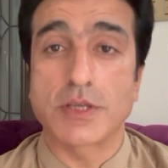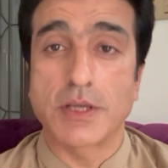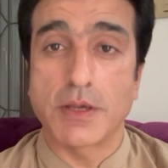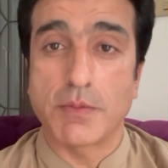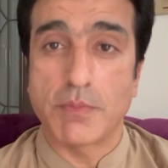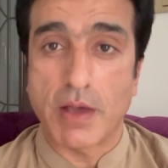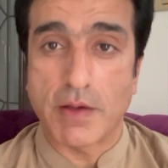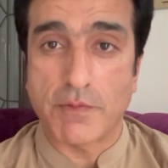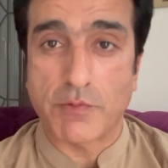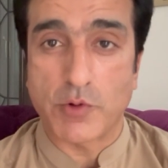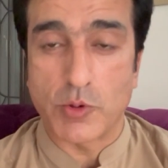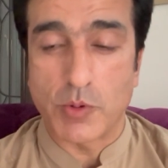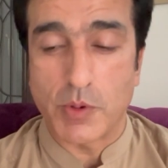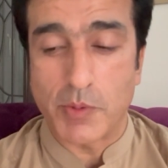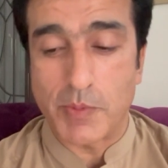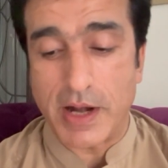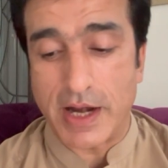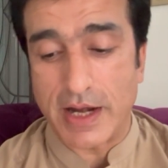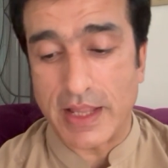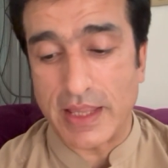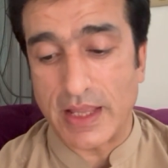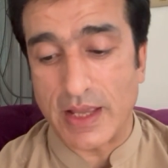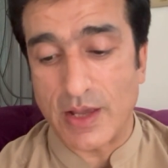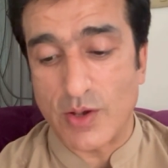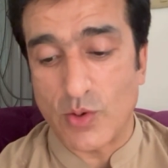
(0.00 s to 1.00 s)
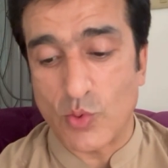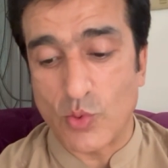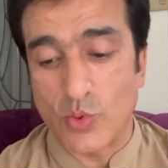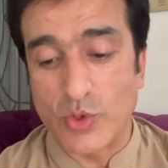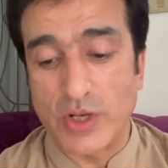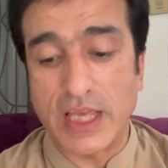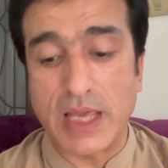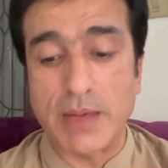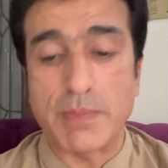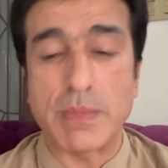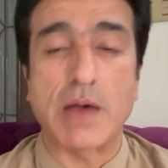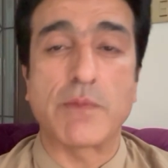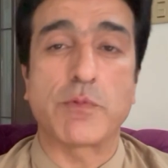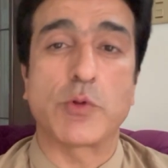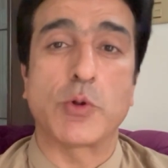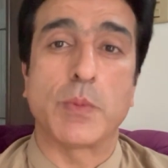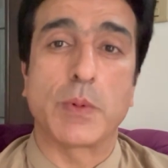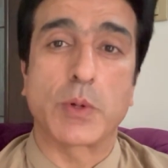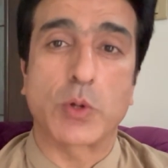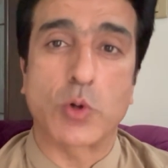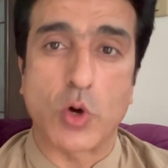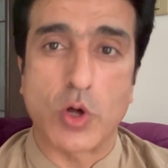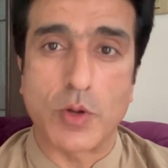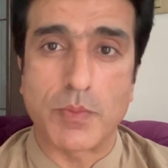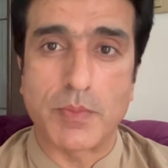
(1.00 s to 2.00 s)
सी महफ़लों में बैठते हैं उनकी महफ़लों में
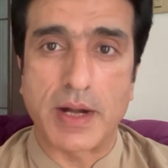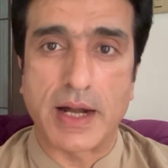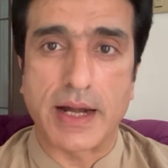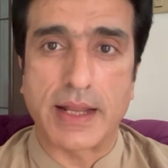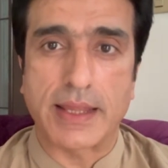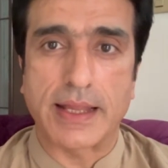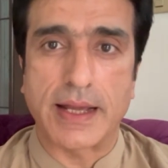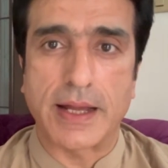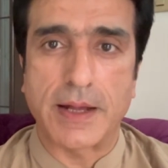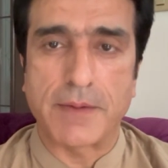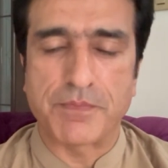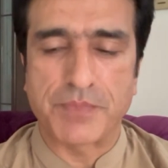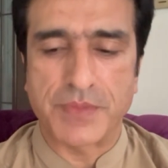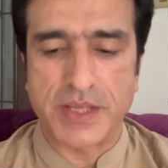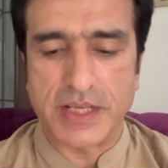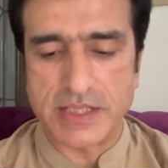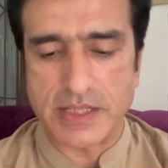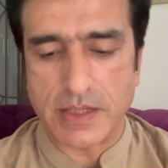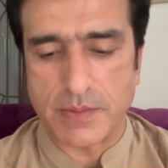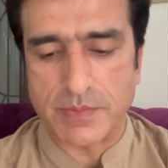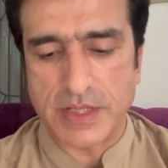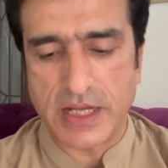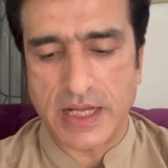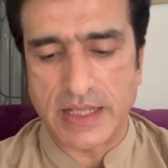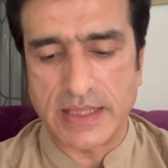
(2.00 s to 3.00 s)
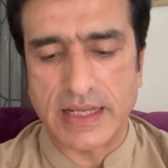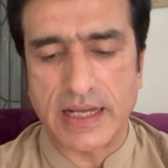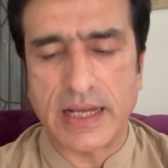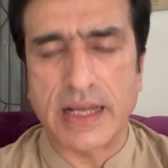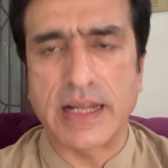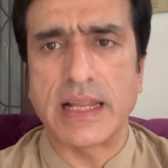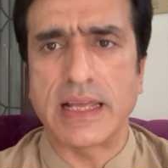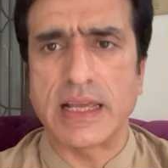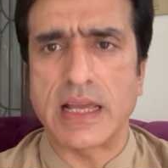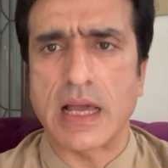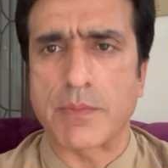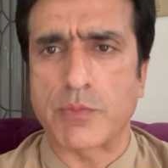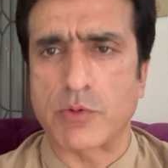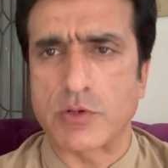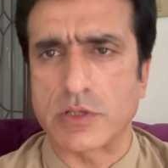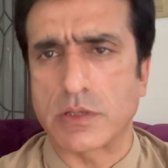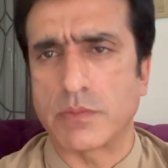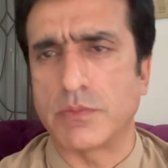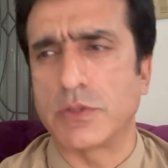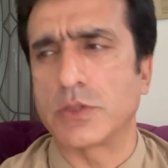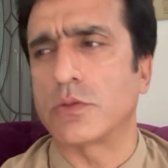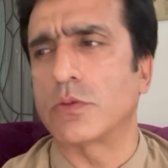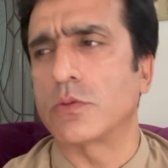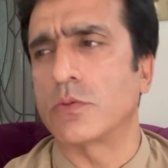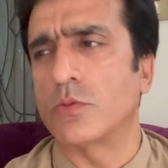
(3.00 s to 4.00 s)
कौन बैठता है ये सब जानते हैं अगर नहीं आपको
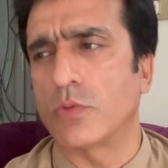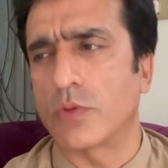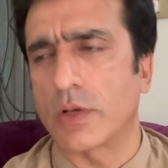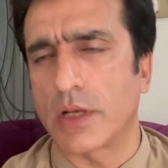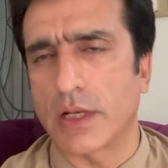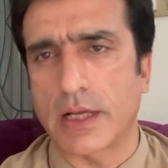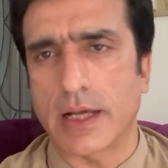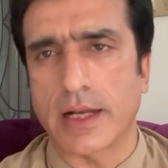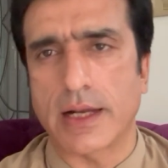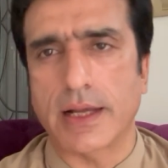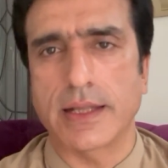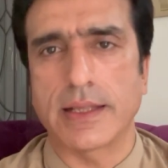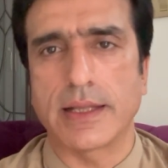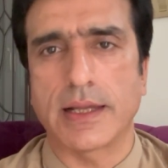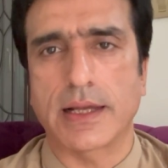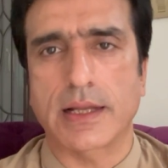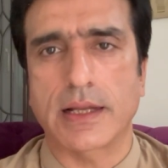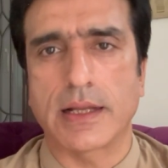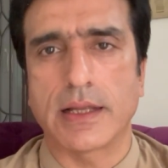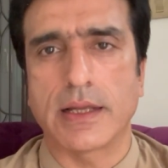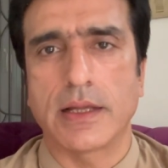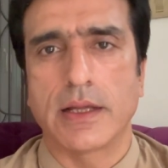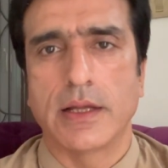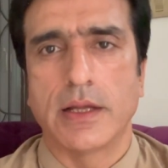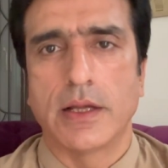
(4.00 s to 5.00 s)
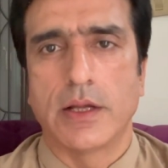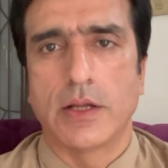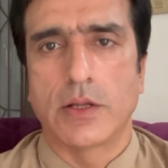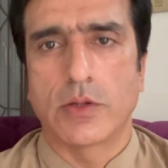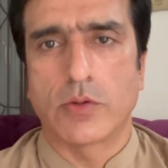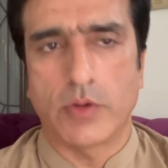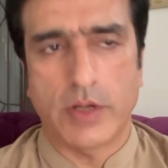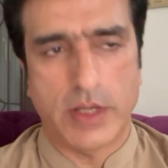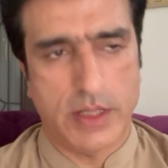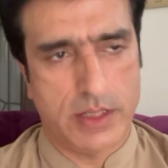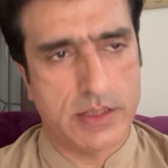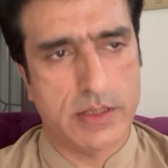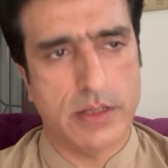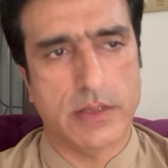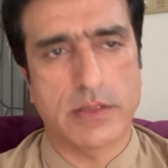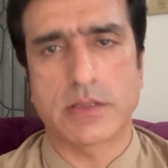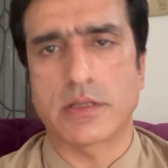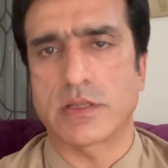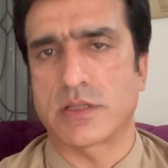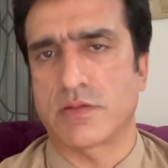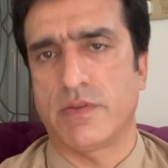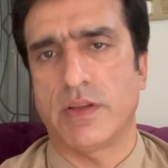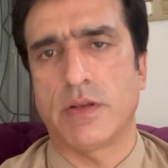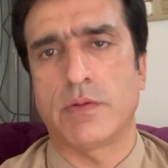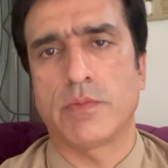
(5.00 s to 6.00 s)
समझ तो गूगल करके देख लें तो एक
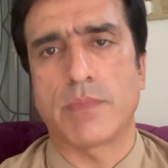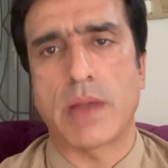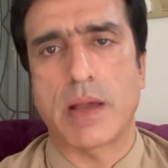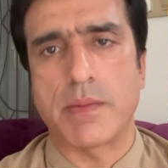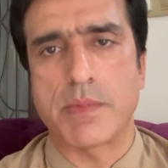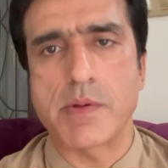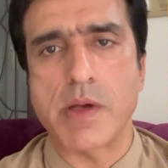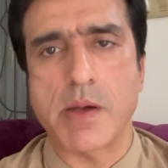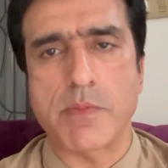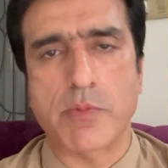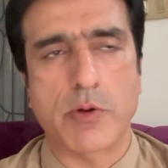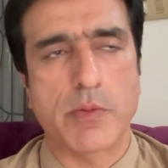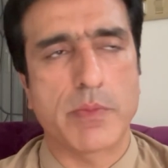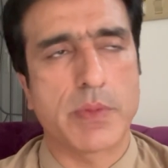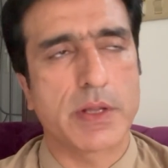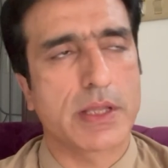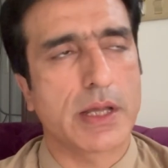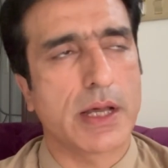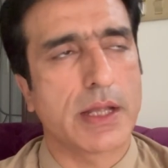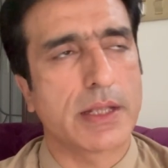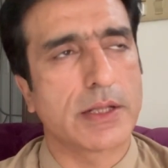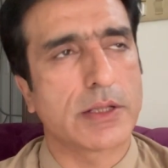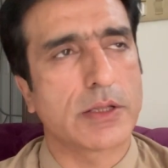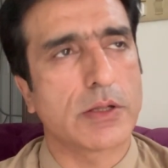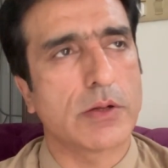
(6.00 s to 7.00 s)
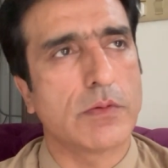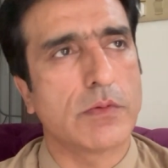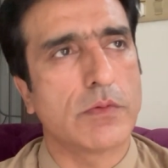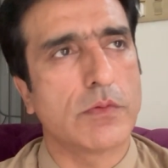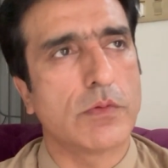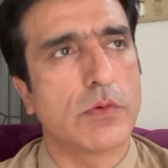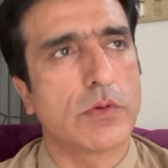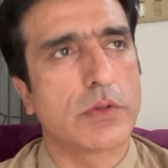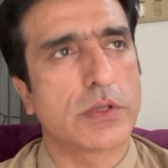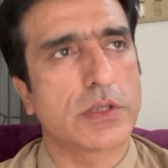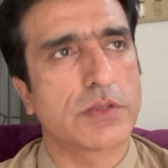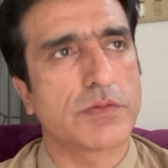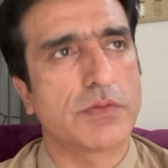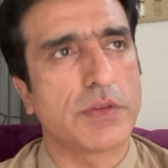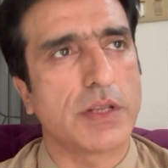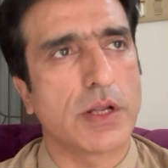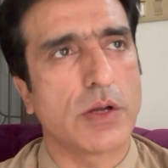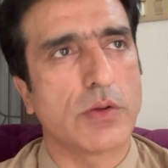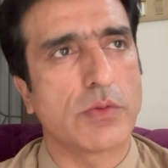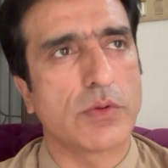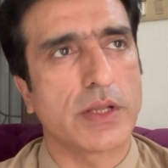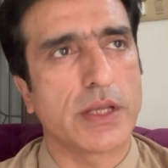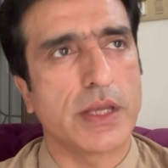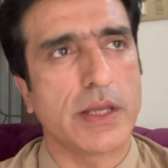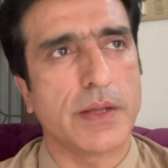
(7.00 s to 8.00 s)
तस्वीर मैं भी आपको बता देता हूँ वो तस्वीर है
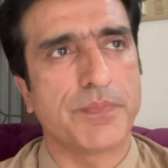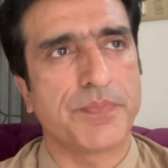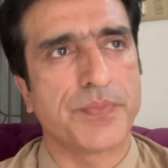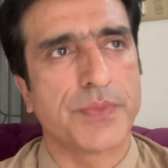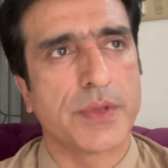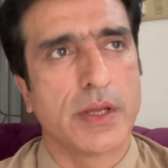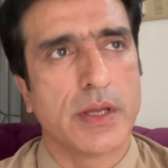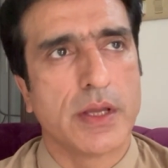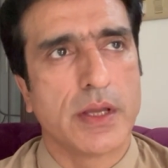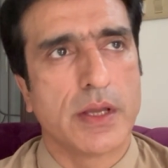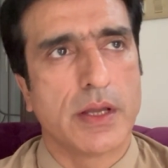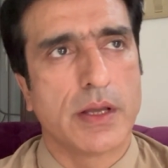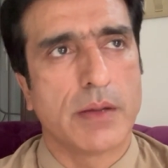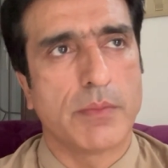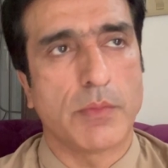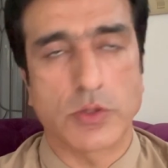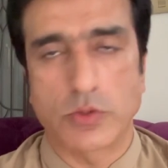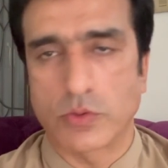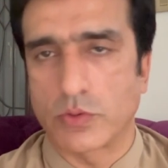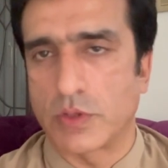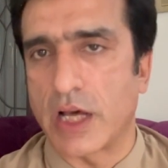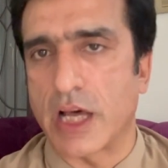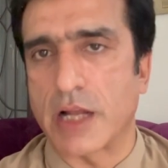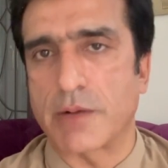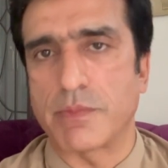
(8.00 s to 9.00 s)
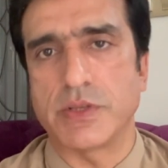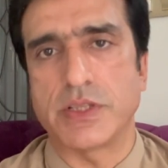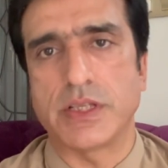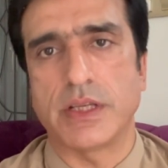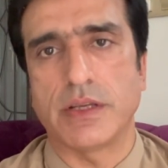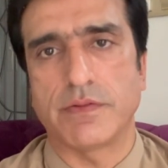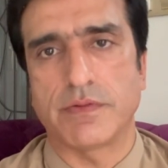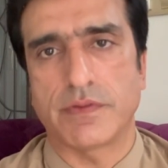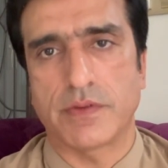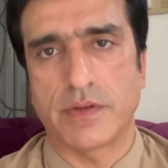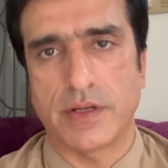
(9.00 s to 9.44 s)
उनकी मौजूदा आर्मी चीफ